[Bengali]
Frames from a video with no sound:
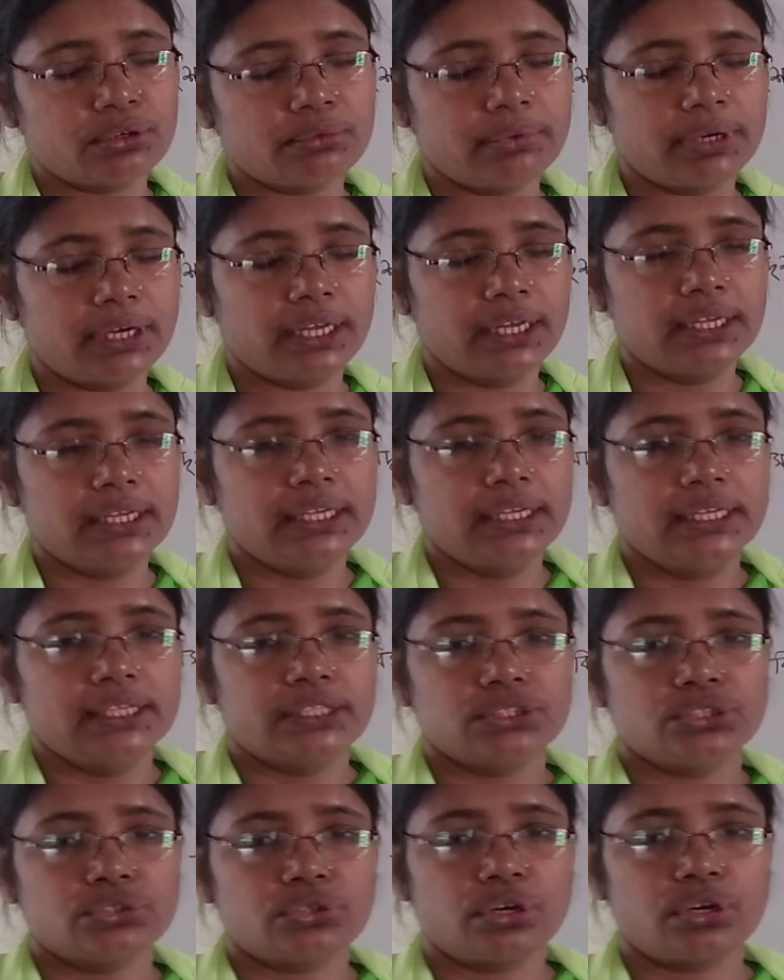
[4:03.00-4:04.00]
করবা
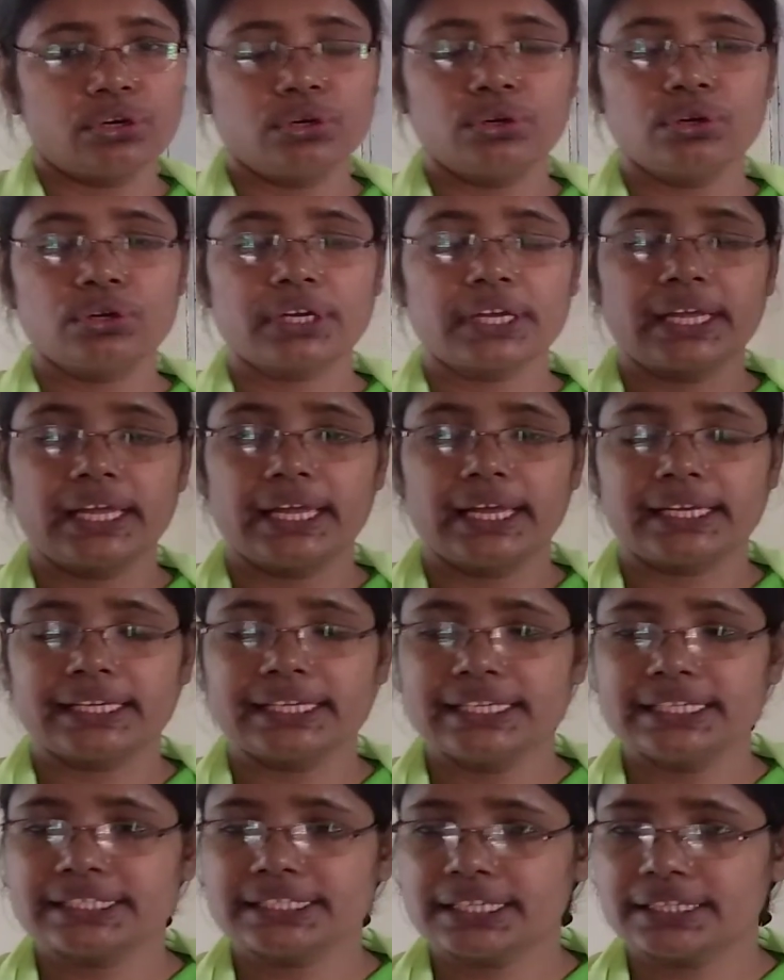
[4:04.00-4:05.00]
চলক
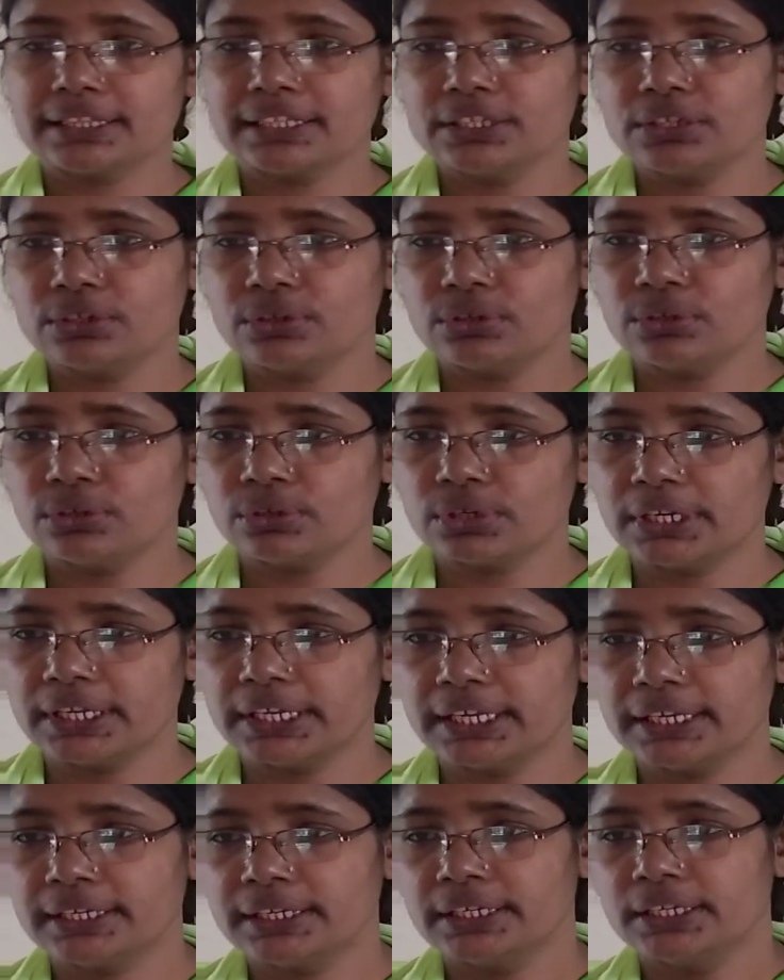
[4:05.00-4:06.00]
একই জাতীয়
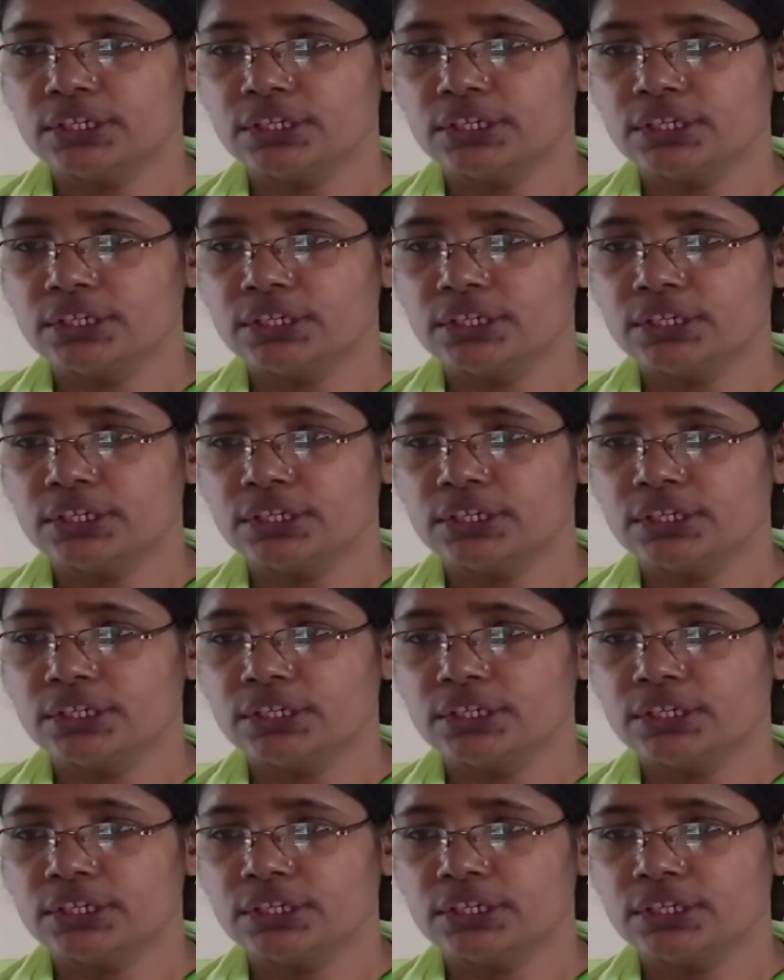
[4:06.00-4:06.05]
হলে